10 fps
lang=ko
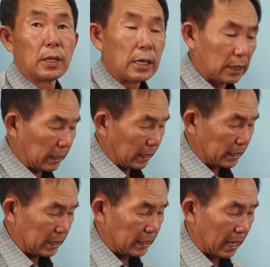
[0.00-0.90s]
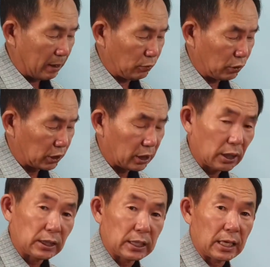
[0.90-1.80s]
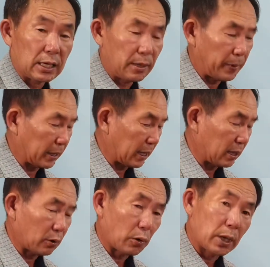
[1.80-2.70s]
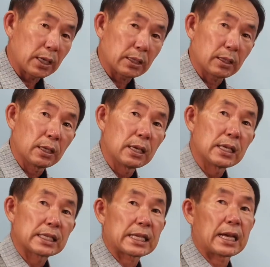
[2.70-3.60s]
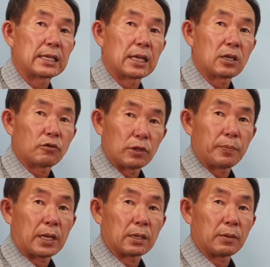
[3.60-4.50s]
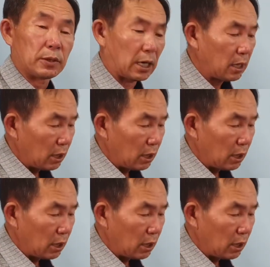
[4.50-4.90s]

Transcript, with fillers: 그러니까 이 나무 현재를 바탕으로 해서 장례를 구입하는 겁니다.